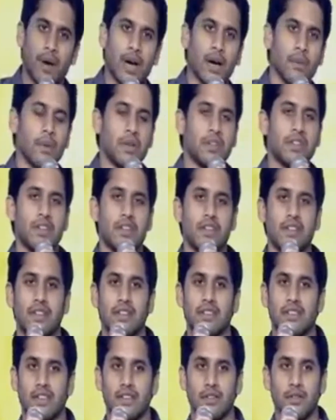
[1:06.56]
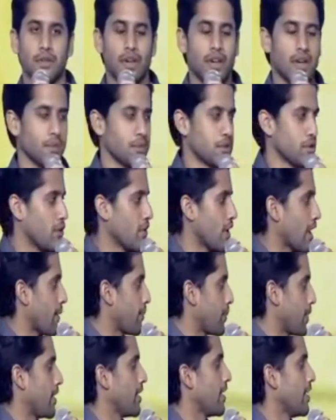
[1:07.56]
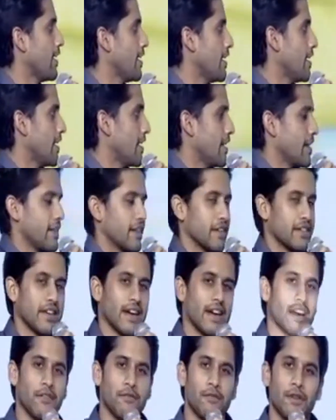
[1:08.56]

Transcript: బాగా అప్రిషియేట్ చేశారు అండ్ ఐఎమ్ సో హ్యాపీ ద సెకండ్